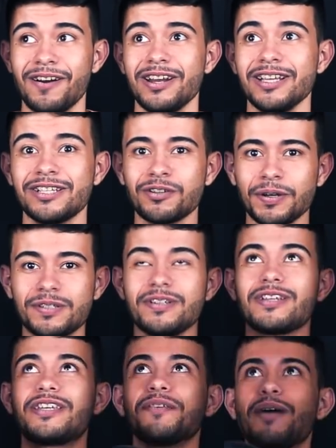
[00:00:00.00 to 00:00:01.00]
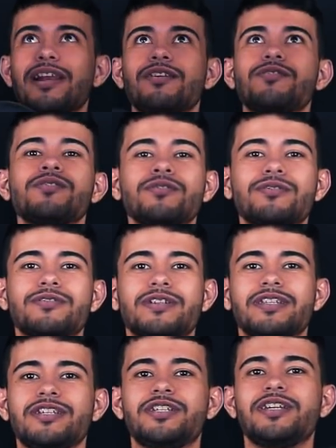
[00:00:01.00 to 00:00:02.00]
Olha só isso daqui, maluco.
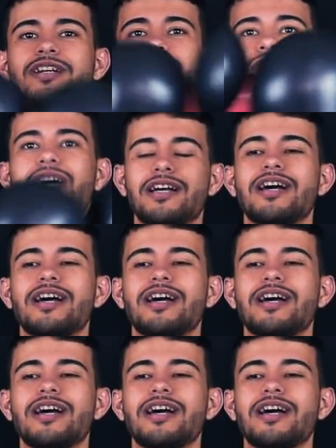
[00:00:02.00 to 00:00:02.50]
Que girão lá,